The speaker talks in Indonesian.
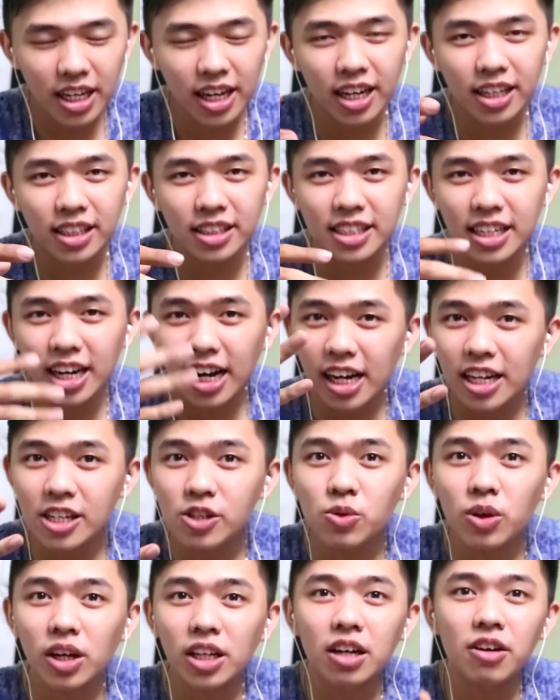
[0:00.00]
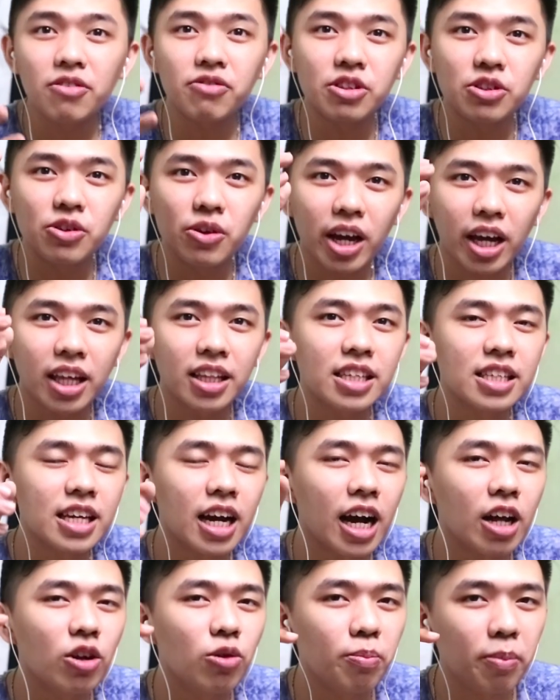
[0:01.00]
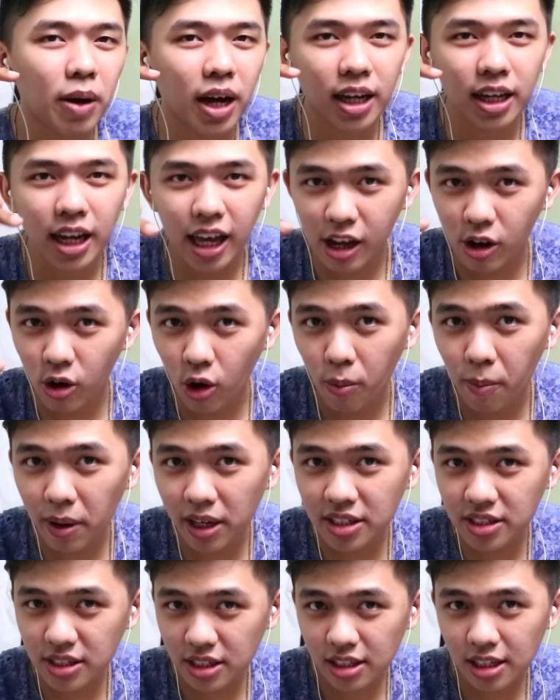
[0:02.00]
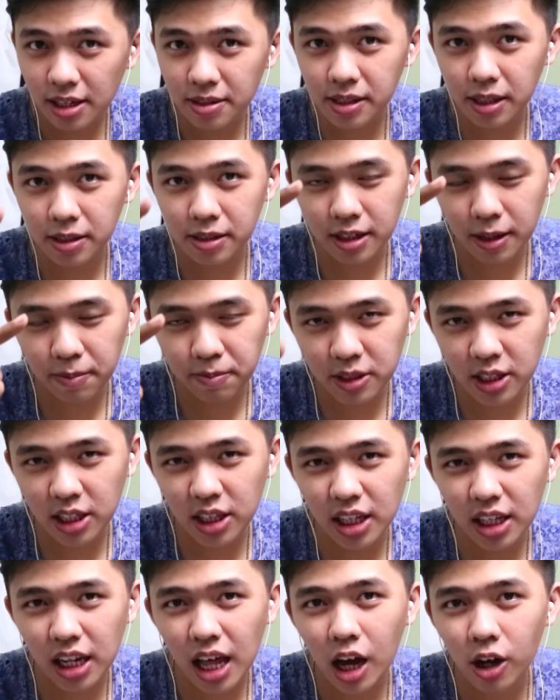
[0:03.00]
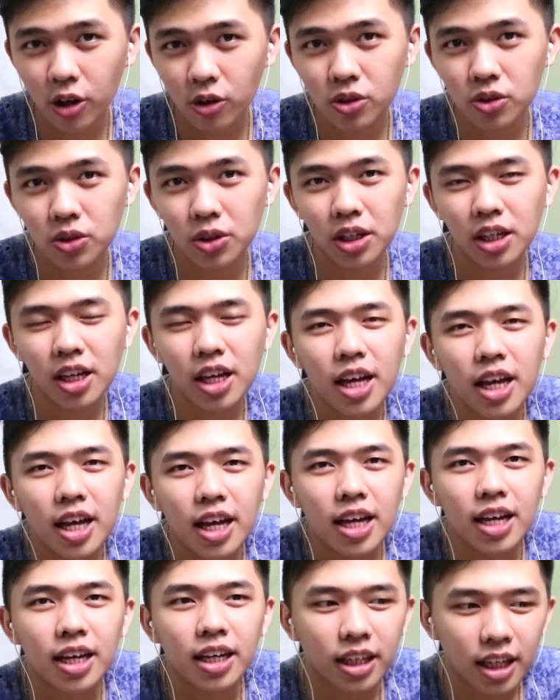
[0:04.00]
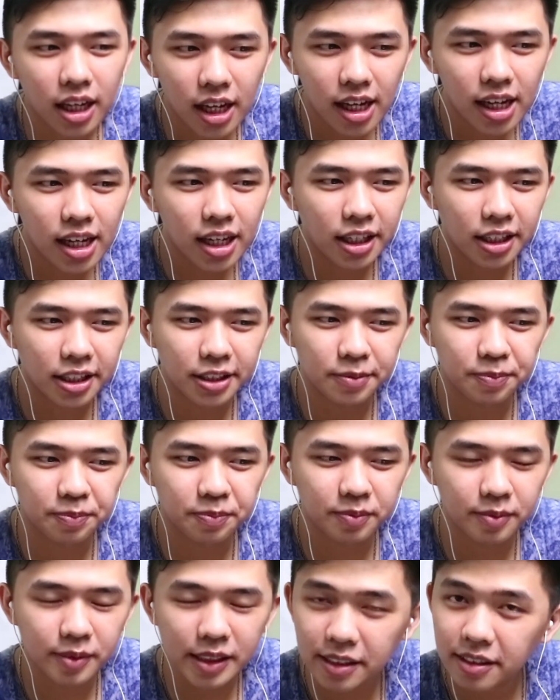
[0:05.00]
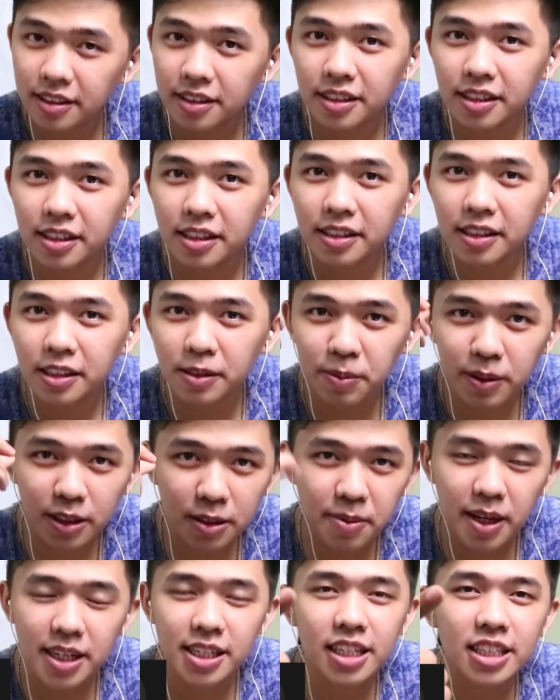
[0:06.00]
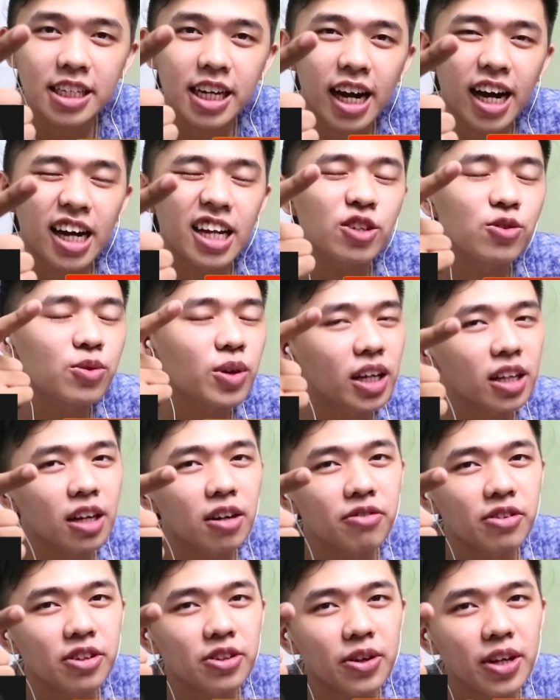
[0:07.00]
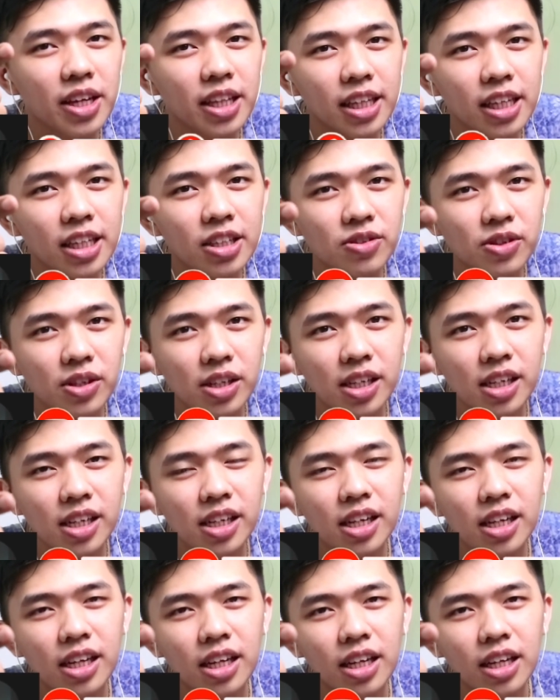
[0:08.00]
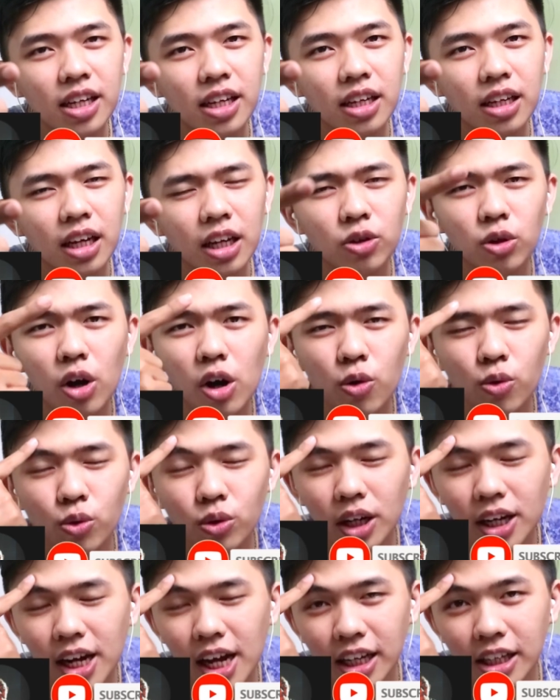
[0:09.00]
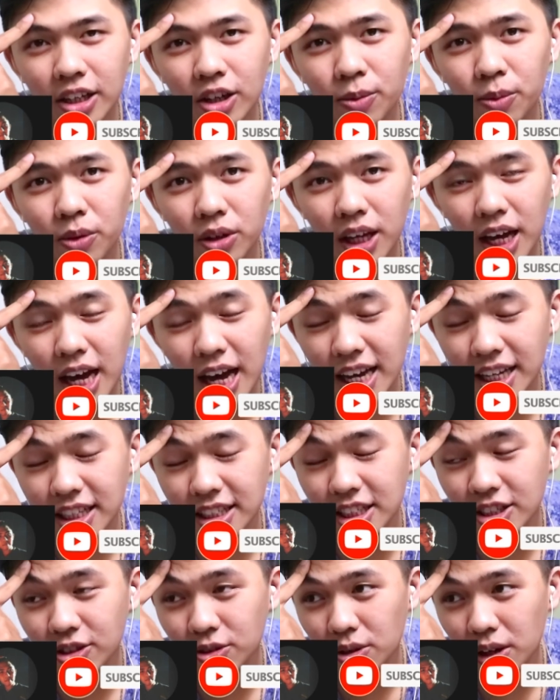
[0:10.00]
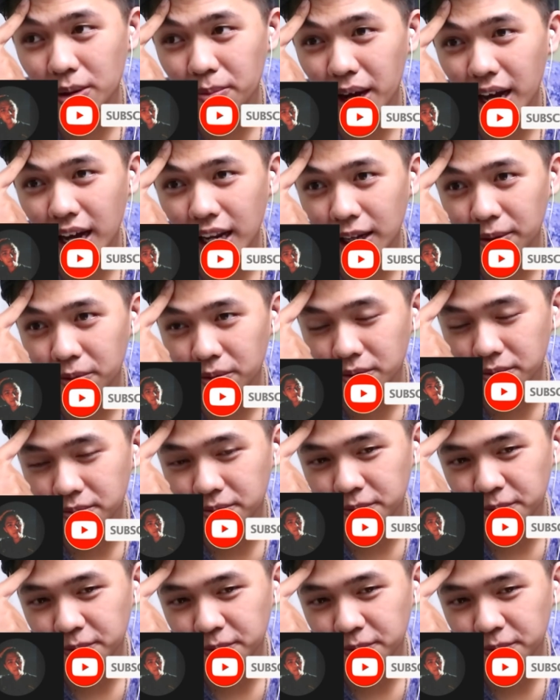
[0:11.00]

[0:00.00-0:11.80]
Jadi, jika kalian suka dengan video kayak ini jangan lupa like, comment, share dan subscribe channel aku cuy. Ya seperti biasa jika kalian suka dengan video ini cuy. Aduh aku ulang lagi ngomongnya Anji sudah malam.